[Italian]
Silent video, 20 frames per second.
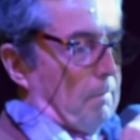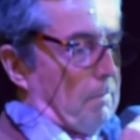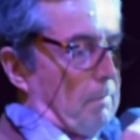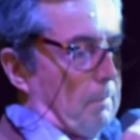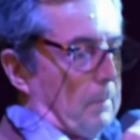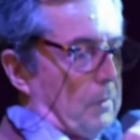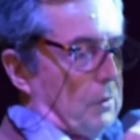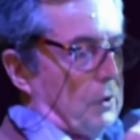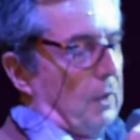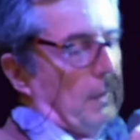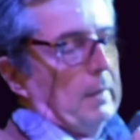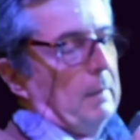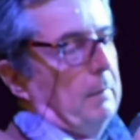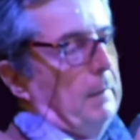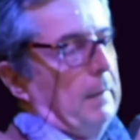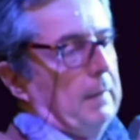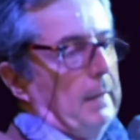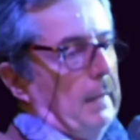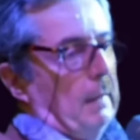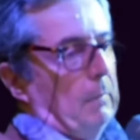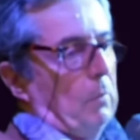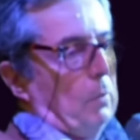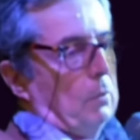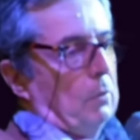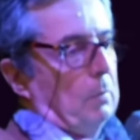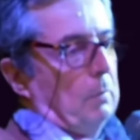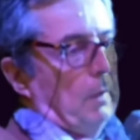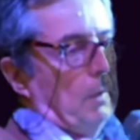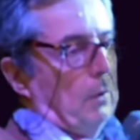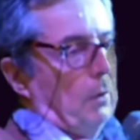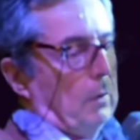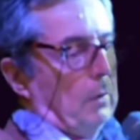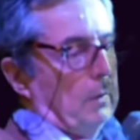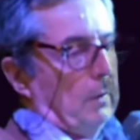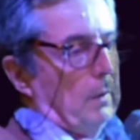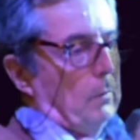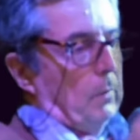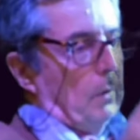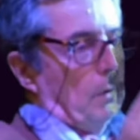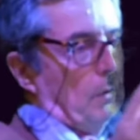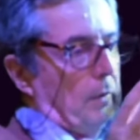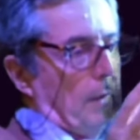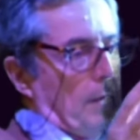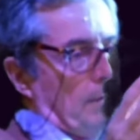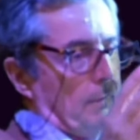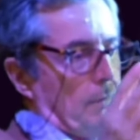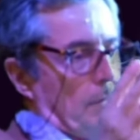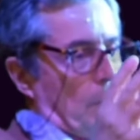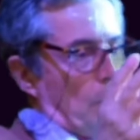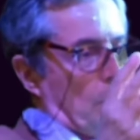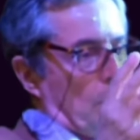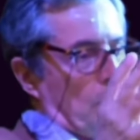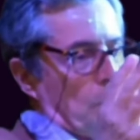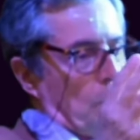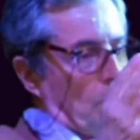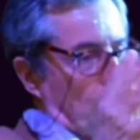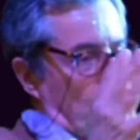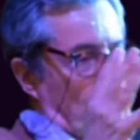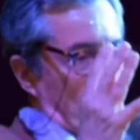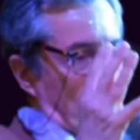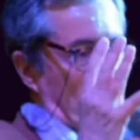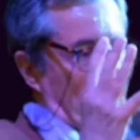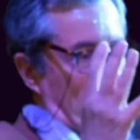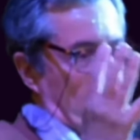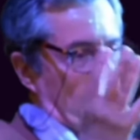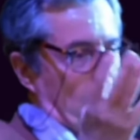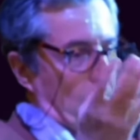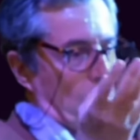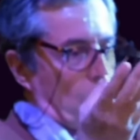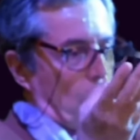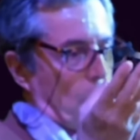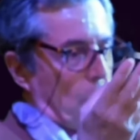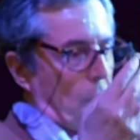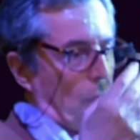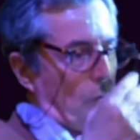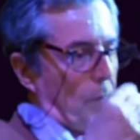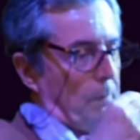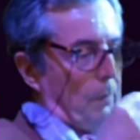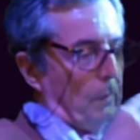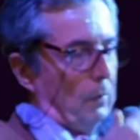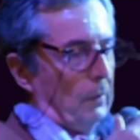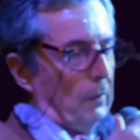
certamente era molto migliore di, che, di tutto ciò che è venuto dopo,